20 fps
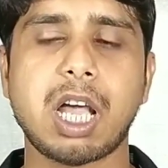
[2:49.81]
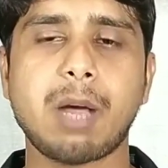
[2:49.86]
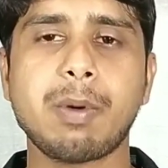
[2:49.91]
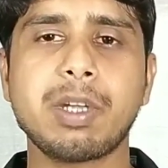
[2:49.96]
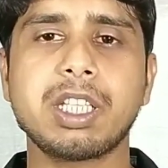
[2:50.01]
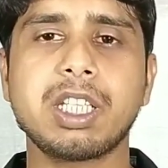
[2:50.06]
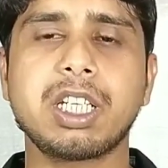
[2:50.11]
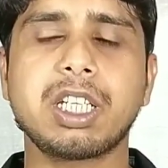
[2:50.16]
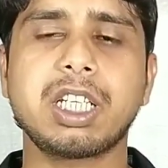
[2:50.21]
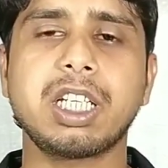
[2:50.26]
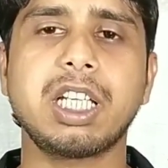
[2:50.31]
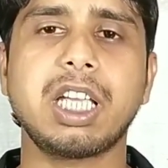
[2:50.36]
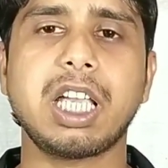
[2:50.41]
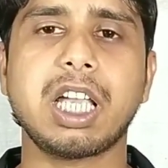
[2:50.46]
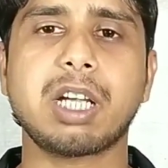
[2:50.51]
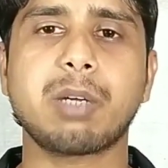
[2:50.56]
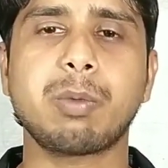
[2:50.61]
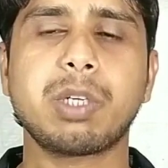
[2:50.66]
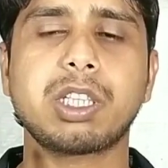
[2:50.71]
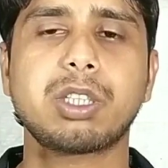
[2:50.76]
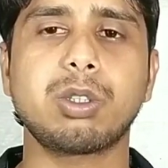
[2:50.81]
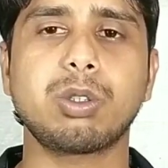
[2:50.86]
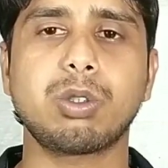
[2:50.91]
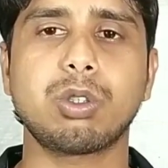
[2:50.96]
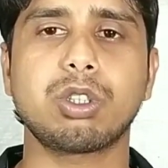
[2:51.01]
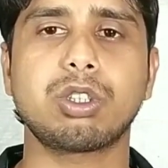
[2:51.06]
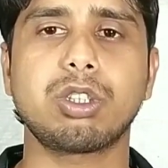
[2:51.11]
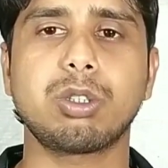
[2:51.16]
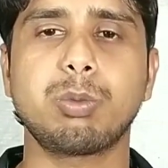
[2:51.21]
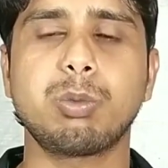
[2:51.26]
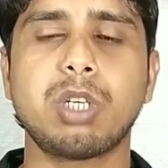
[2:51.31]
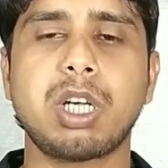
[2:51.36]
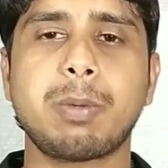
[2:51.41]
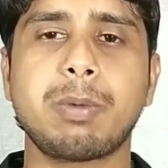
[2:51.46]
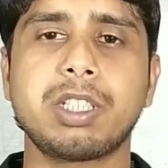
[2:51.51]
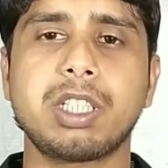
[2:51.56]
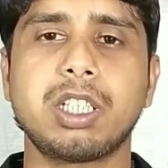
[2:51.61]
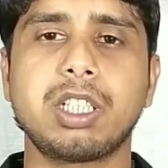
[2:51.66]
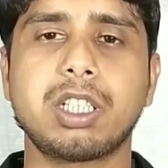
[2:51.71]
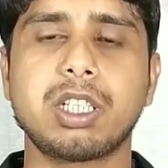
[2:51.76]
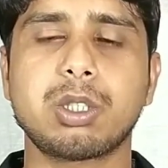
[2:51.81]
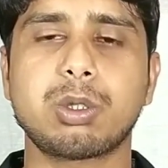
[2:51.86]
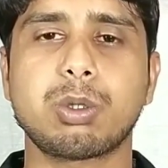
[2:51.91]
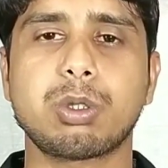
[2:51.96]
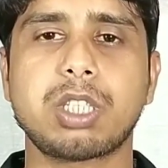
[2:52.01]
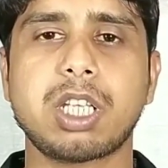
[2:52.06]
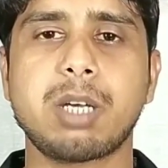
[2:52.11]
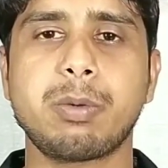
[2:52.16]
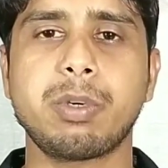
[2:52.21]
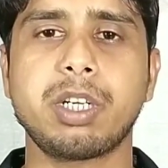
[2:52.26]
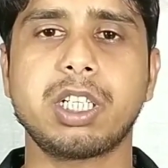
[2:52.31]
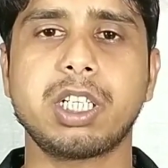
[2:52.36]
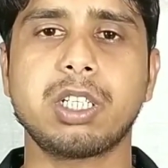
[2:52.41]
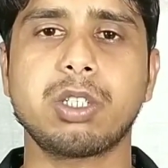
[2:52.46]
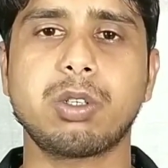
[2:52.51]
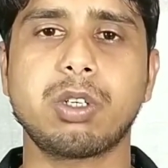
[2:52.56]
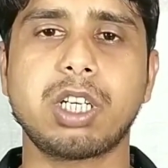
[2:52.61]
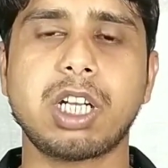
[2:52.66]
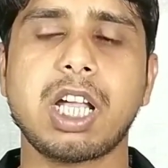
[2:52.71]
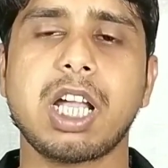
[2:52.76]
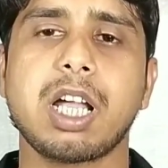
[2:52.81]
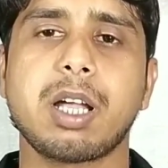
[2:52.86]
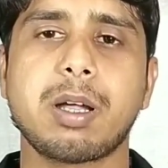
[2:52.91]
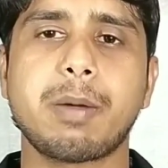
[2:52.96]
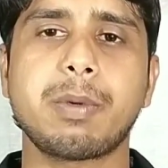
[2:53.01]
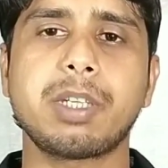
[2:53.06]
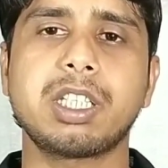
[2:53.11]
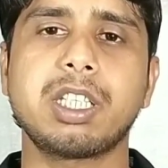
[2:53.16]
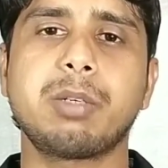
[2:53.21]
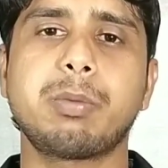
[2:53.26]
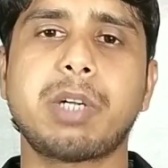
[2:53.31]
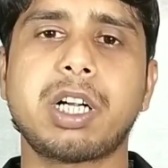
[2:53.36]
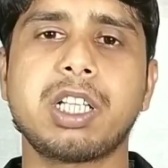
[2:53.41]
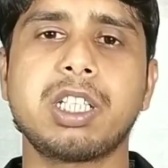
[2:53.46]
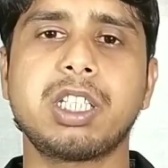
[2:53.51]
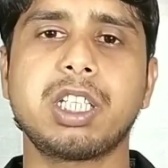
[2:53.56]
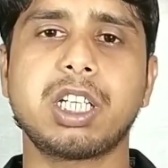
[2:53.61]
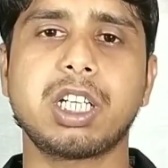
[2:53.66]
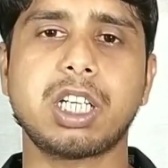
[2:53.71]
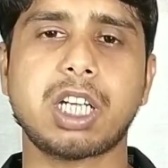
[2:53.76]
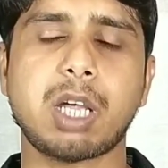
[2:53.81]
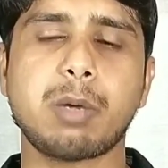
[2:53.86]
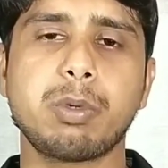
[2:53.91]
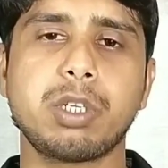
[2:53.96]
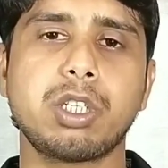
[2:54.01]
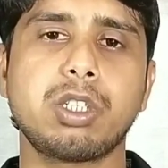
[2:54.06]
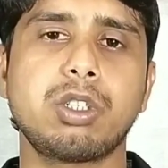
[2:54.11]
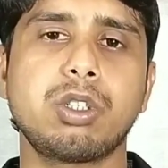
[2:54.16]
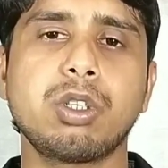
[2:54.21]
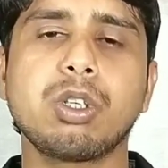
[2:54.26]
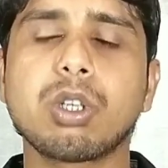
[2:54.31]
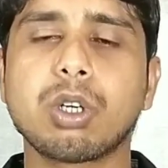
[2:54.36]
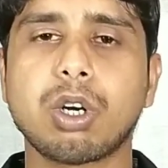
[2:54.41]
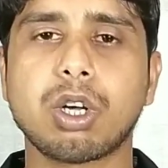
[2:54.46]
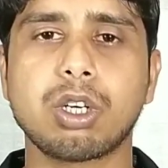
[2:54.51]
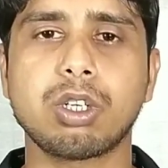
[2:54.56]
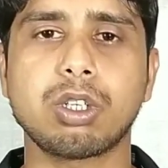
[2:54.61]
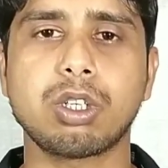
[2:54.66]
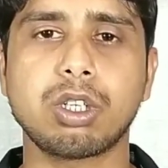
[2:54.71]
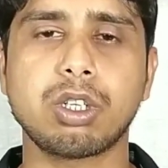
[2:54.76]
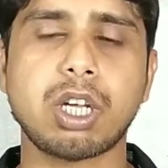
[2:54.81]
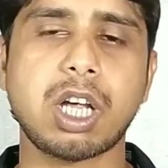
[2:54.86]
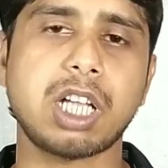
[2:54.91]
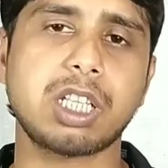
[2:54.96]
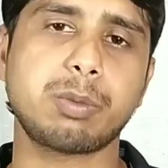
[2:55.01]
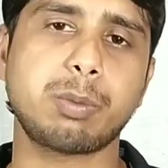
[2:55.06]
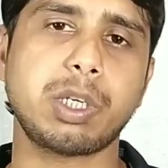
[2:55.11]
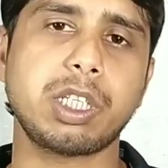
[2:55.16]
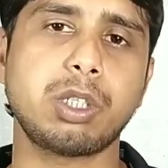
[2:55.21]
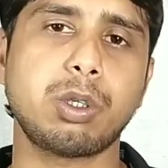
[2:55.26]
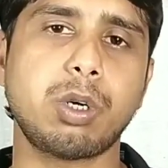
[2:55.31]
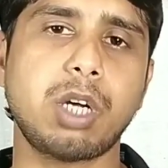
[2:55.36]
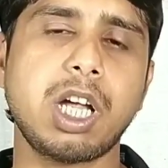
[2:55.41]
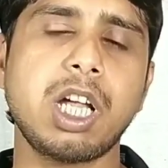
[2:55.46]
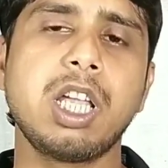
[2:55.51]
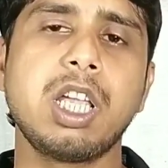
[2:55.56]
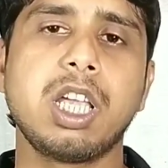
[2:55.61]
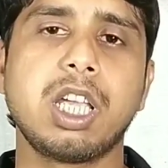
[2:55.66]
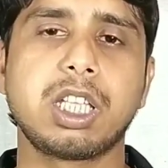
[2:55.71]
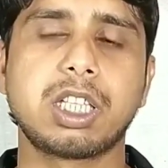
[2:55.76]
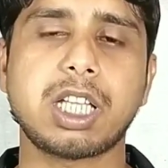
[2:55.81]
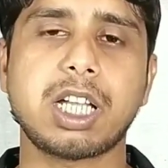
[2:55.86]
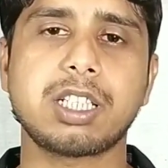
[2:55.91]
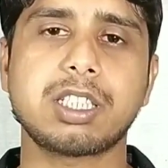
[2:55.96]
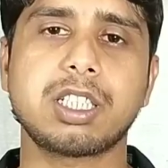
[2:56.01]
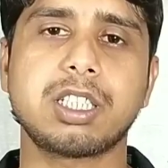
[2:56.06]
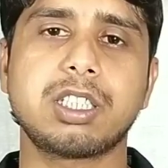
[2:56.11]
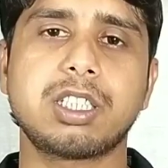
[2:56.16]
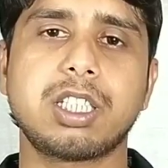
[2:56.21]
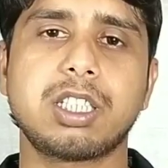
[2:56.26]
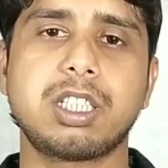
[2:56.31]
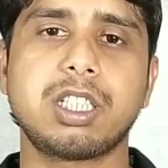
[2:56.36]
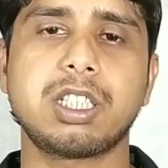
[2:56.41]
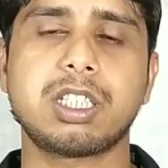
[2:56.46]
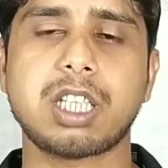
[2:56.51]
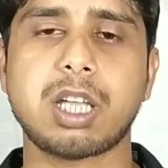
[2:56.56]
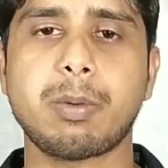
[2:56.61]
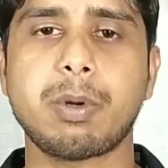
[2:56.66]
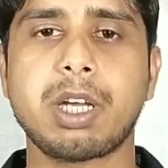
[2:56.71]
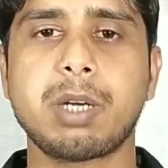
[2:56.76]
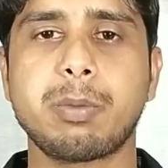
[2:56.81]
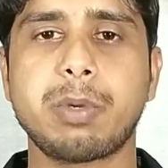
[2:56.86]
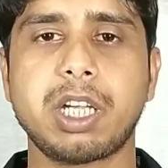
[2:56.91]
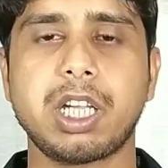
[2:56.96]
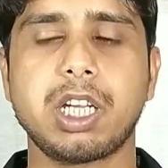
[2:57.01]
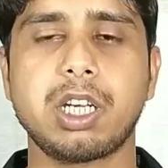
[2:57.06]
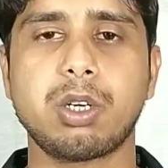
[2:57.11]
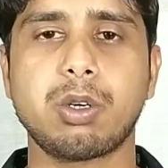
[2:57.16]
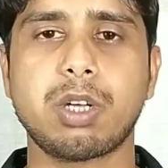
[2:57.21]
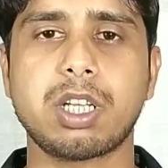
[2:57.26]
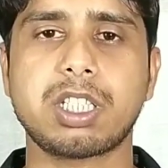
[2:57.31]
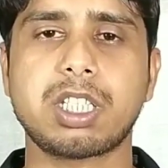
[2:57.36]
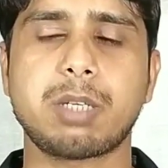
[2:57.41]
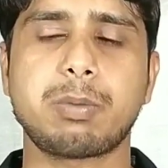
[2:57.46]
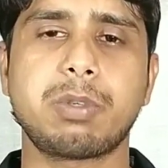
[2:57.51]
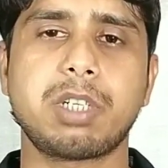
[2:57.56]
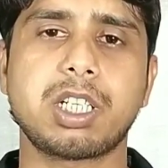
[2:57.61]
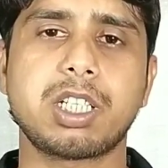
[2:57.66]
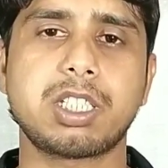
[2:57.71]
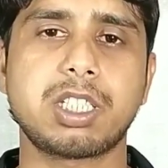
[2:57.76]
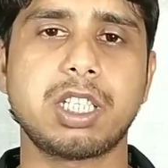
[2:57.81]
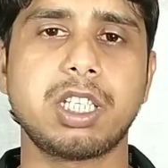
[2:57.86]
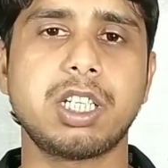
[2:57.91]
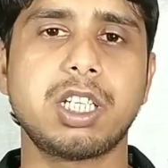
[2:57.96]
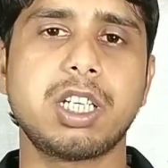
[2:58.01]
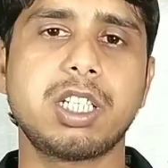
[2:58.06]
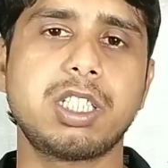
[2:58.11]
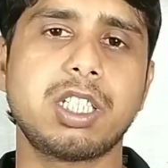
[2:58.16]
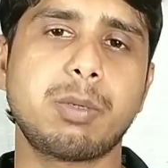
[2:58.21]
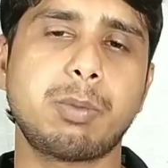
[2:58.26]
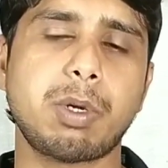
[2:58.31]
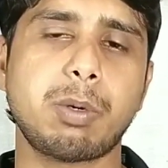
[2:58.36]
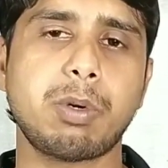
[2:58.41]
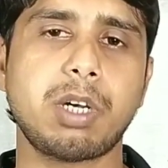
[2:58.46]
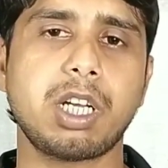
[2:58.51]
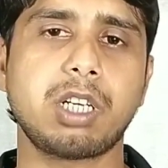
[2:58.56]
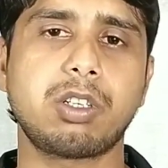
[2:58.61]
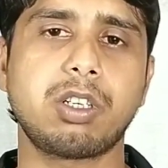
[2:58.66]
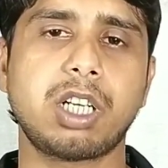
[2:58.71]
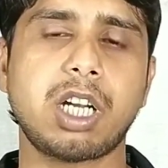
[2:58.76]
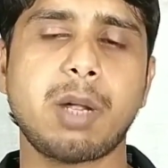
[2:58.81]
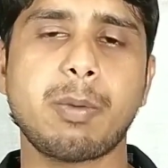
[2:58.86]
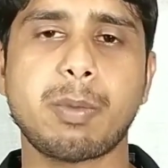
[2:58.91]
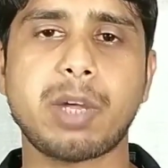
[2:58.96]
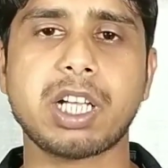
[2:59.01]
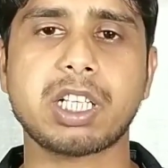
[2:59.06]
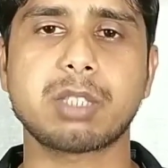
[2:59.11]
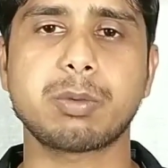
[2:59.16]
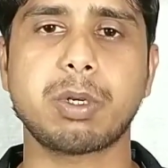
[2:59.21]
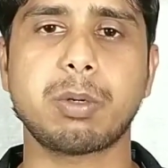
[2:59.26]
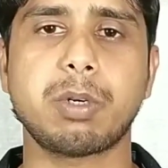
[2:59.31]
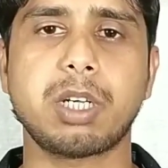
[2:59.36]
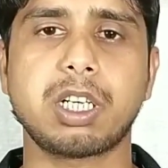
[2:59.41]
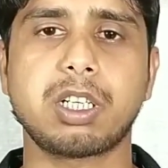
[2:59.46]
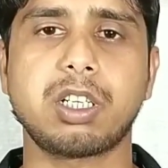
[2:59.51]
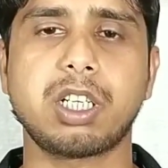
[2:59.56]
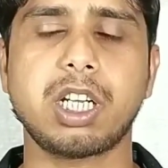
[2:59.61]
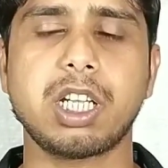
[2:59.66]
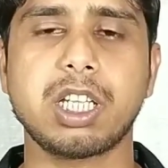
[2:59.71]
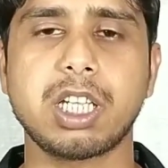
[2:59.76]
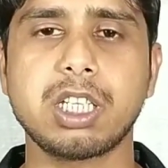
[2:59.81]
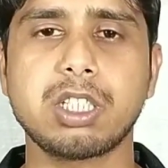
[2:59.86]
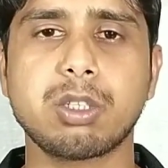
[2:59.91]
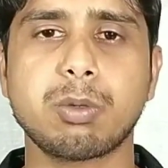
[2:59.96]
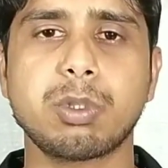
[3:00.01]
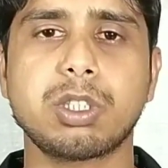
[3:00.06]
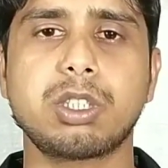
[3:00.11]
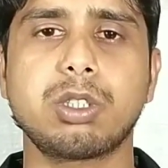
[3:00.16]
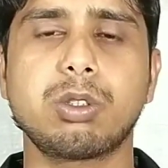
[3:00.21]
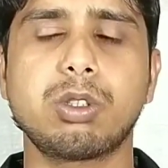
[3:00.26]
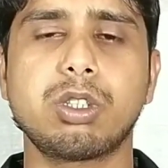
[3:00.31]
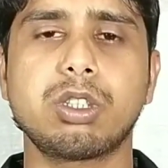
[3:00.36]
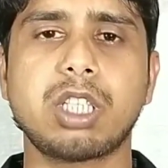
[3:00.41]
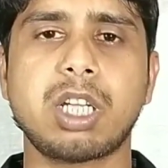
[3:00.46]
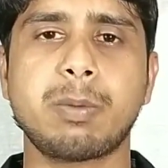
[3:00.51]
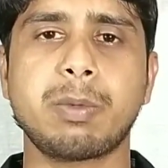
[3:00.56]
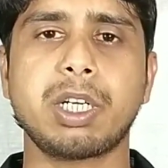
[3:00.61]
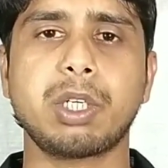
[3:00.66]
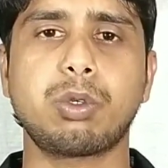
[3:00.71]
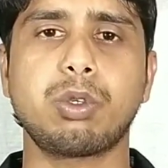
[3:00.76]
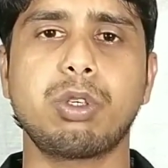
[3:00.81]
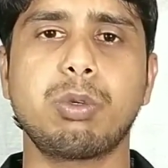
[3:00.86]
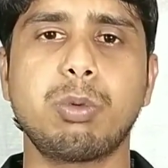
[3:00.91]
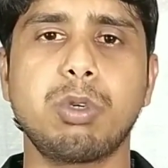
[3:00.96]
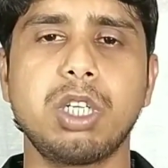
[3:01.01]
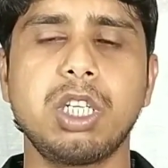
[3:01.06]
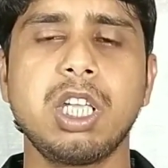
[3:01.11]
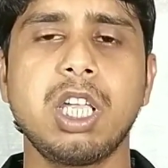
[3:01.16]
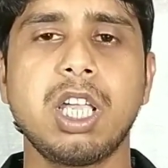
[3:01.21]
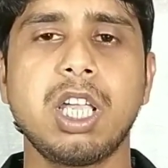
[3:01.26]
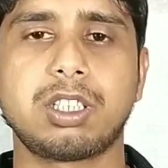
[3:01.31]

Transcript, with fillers: আমাদেরকে একমাত্র কর্তব্য আমাদেরকে সোশ্যাল মেনটেন করা আমাদের বাড়ি থেকে না বেরোনো ঘন ঘন হাত পা ধোয়া তার সাথে সাথে সাবান বা হ্যান্ড ওয়াশ আপনাকে স্যানিটাইজার ব্যবহার করা মাস্ক ব্যবহার করা এই সমস্তগুলো তো আমরা করবই